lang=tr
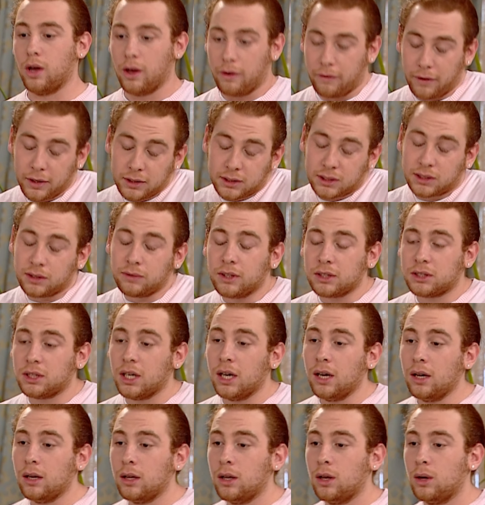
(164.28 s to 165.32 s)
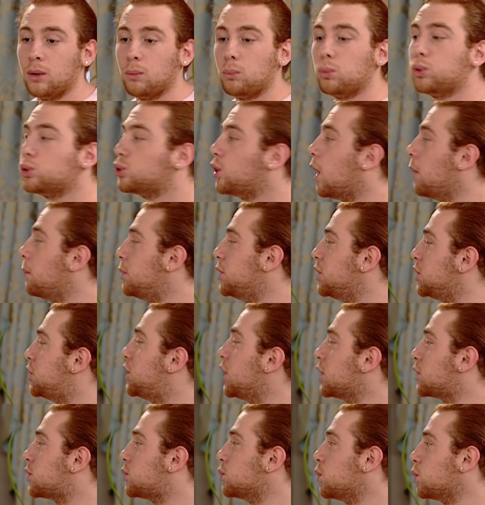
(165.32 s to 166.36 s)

Evet Sivas'a. Buradan bineceksin